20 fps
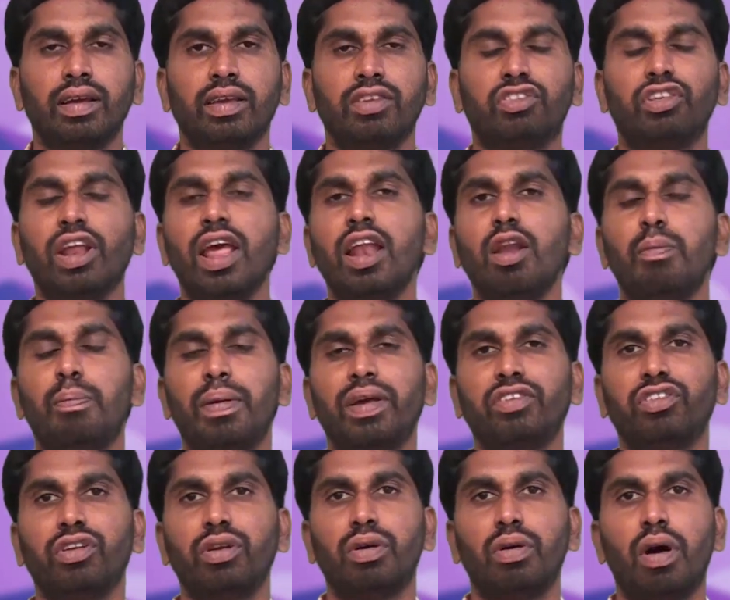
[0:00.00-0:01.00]
ఇస్రాయేల్
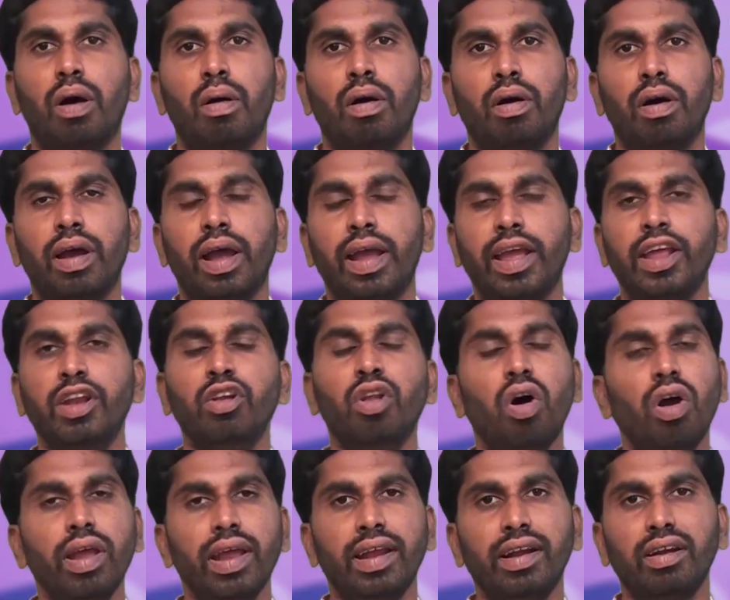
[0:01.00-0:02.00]
ప్రజలు ఎన్నో
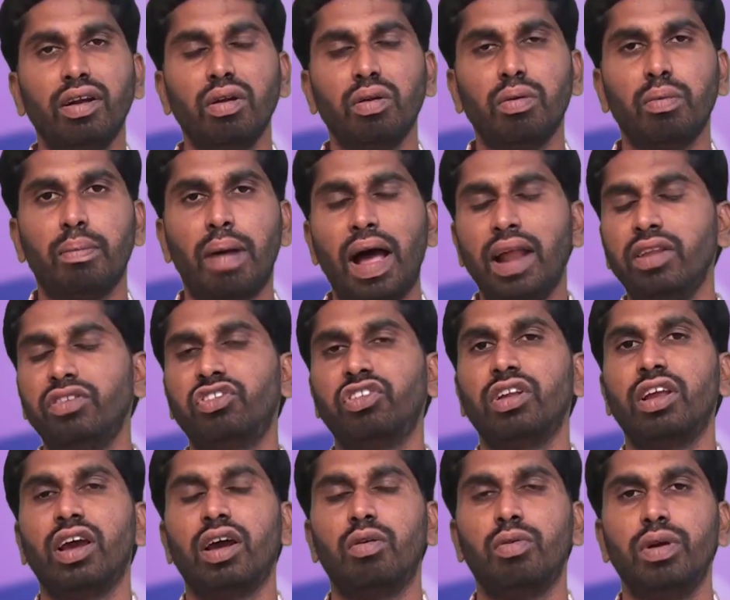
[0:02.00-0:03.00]
ఏండ్లు
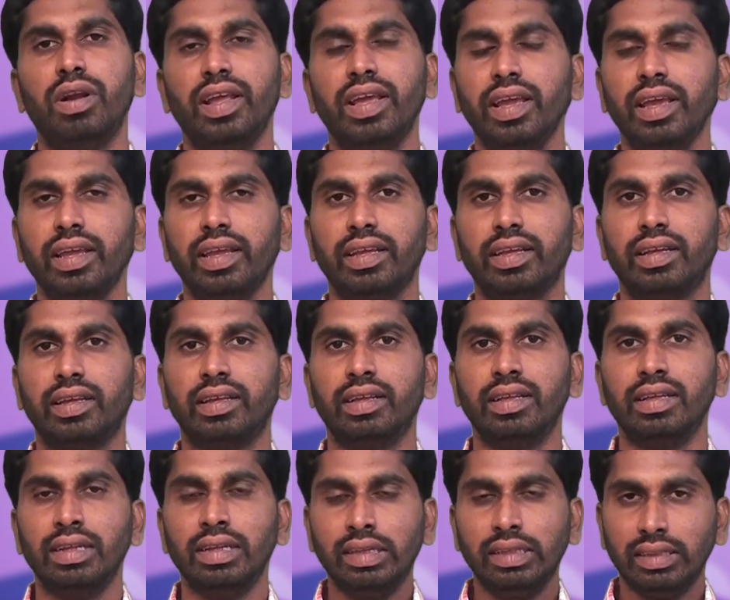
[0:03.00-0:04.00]
బానిసలుగా ఉండి
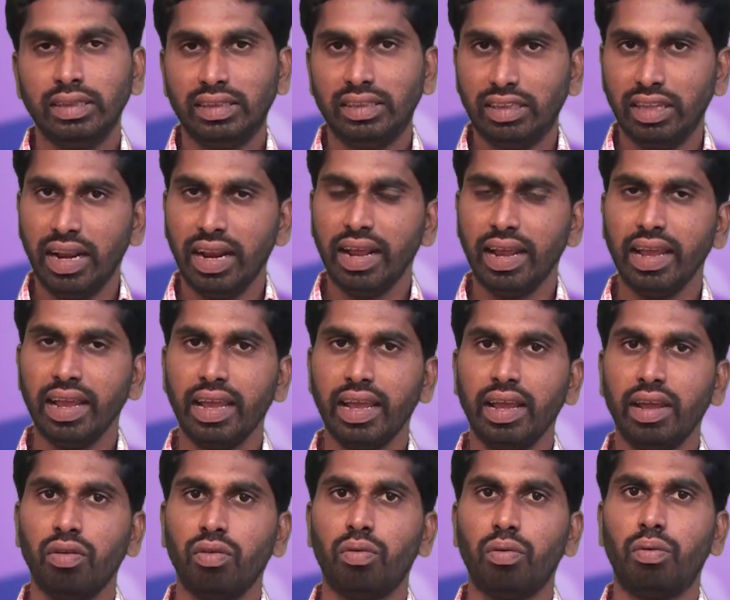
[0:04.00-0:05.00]
తిరిగి
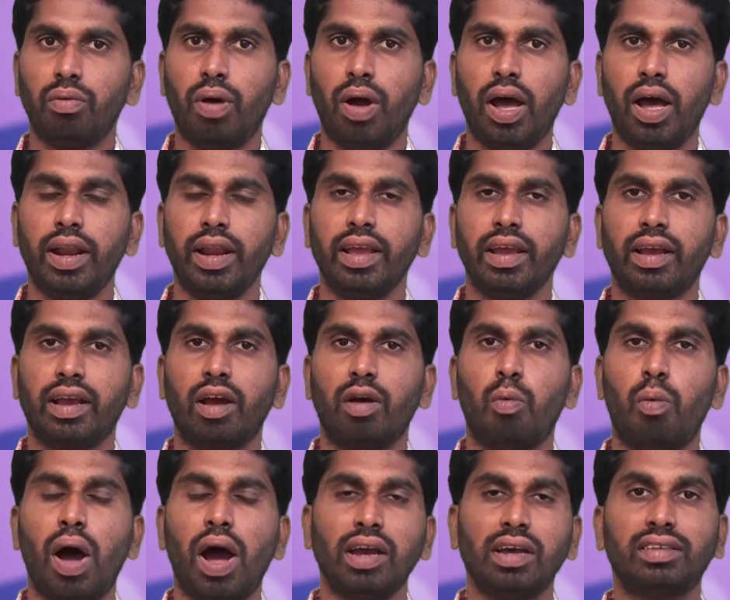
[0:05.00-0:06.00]
వారి యొక్క
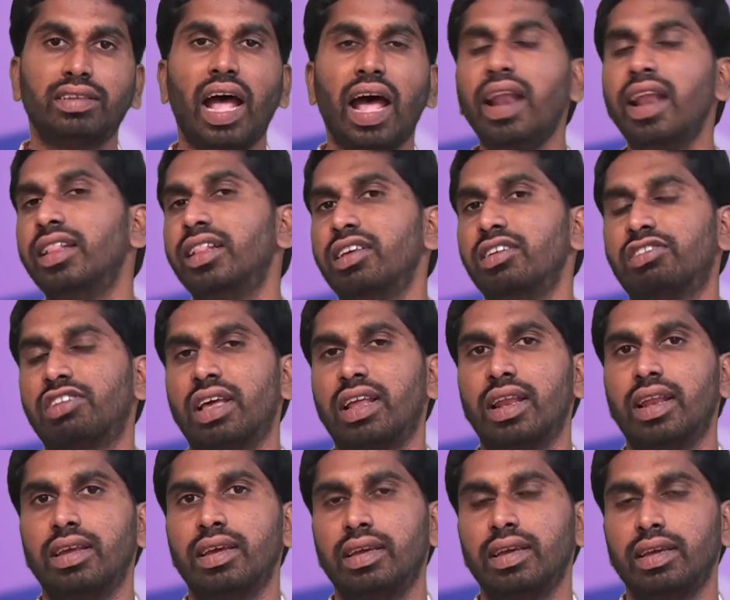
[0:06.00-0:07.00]
వాగ్దాన
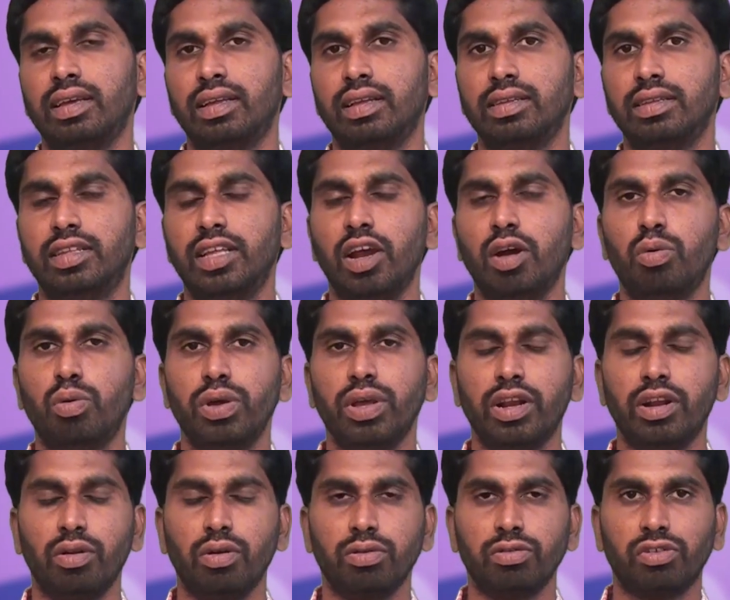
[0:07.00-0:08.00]
దేశానికి దేవుడు
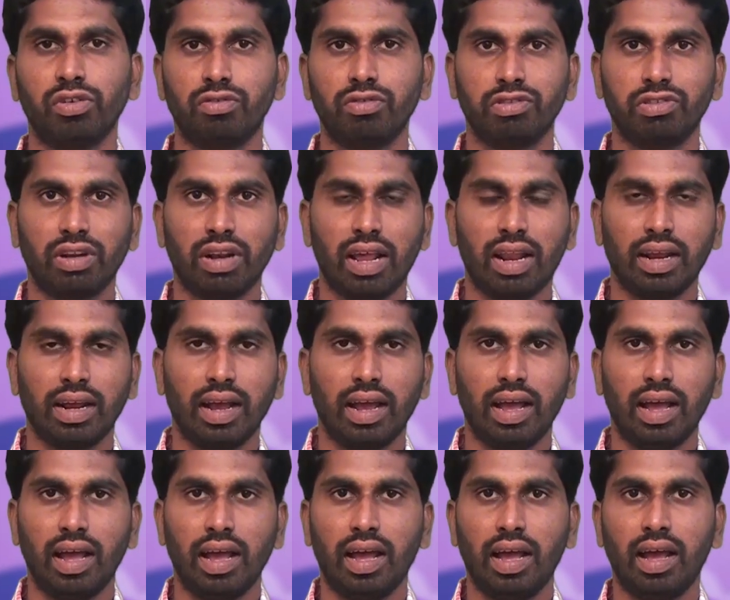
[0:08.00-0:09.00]
ఎన్నో సంవత్సరాలుగా
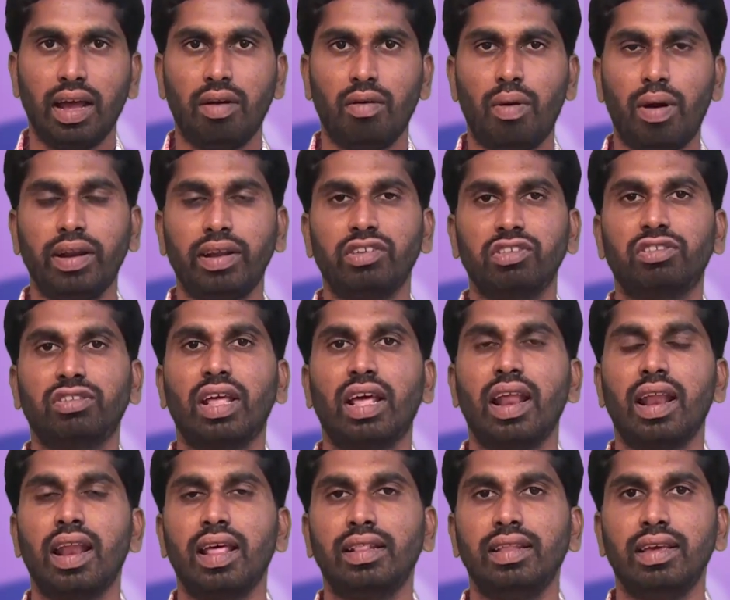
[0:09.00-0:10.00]
వారికి
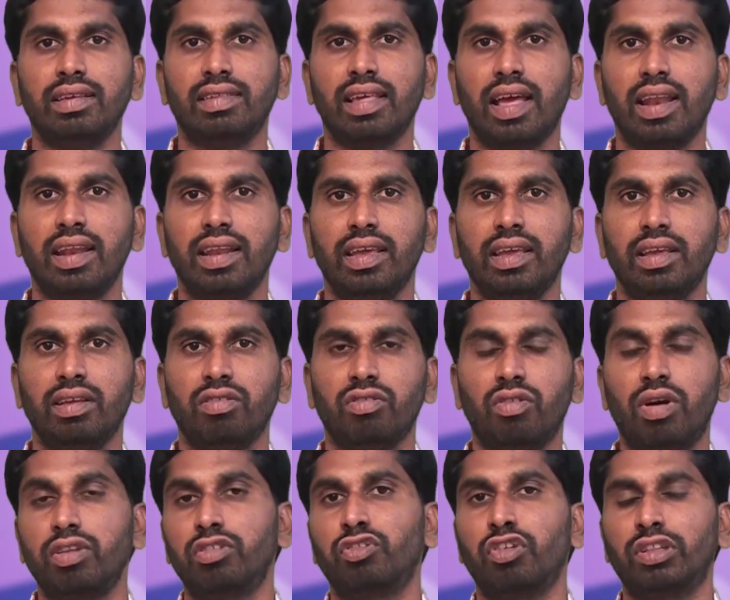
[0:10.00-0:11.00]
ఇస్తానన్న దేశాన్ని
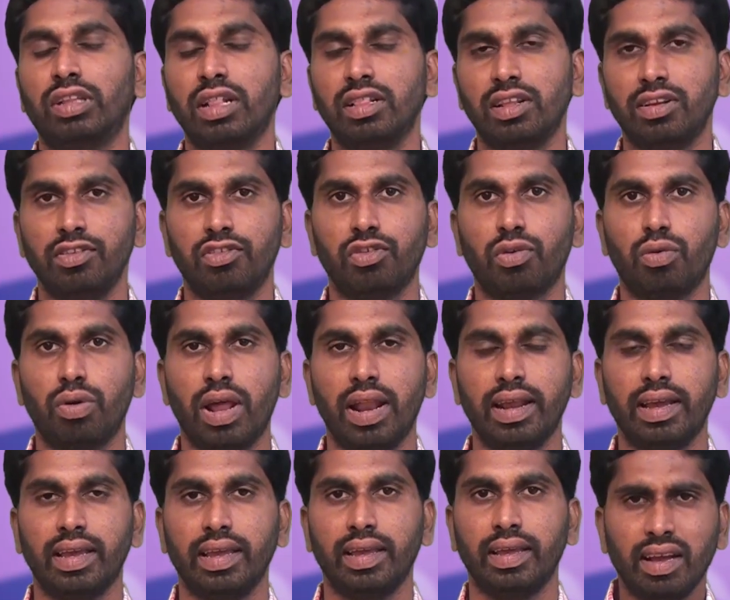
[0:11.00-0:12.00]
వారు
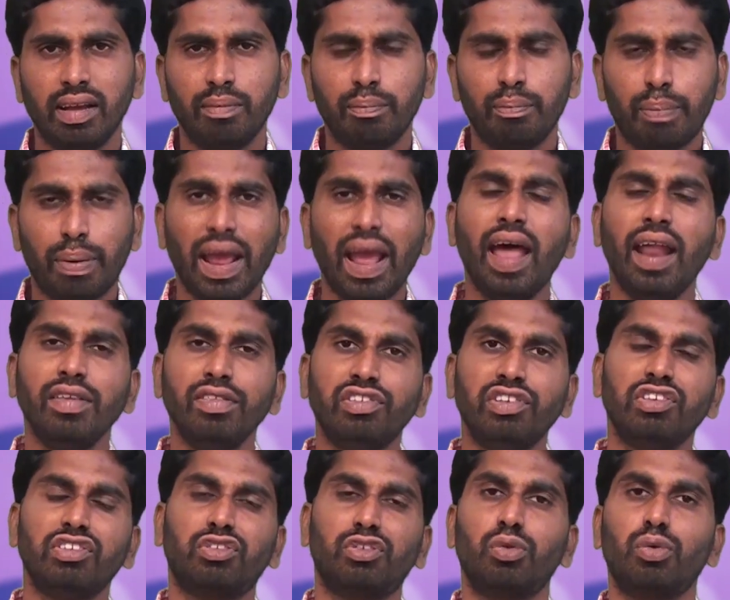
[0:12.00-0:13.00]
స్వతంత్రించుకోవడానికి ప్రయాణం
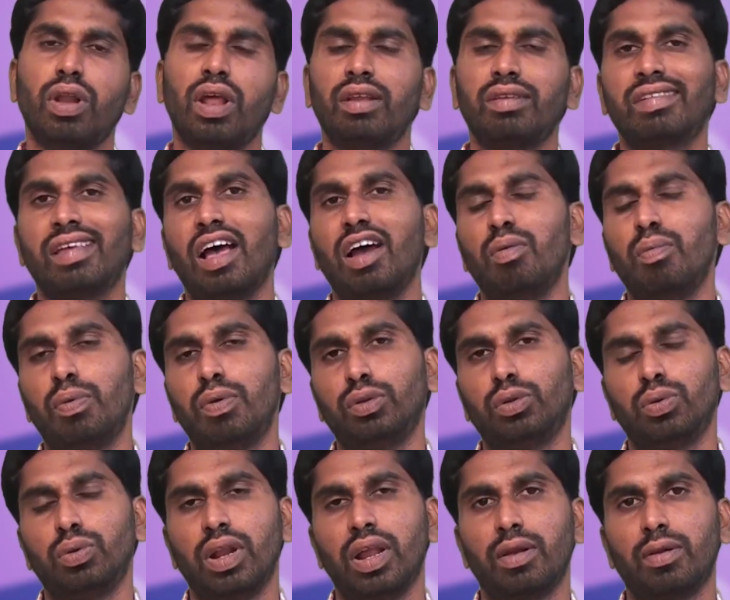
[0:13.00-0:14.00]
చేస్తున్నారు
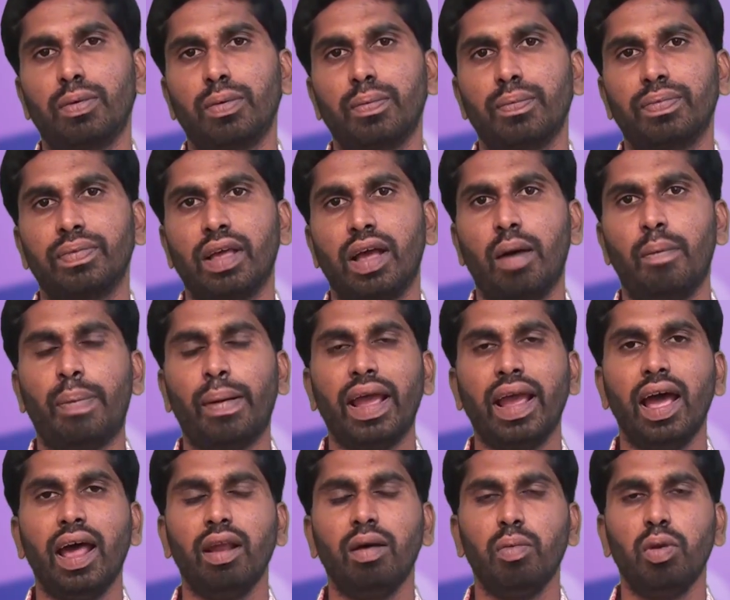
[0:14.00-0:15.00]
సాగిపోతున్నారు ఆ
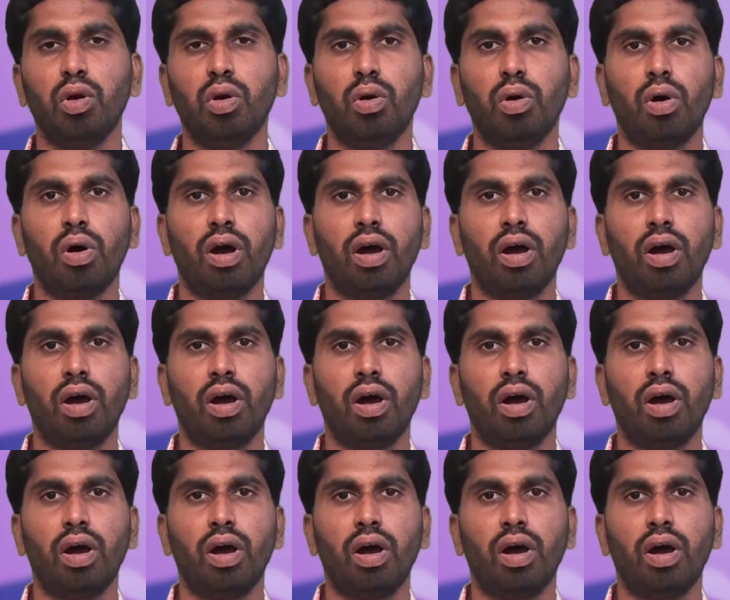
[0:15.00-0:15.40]
ప్రయాణంలో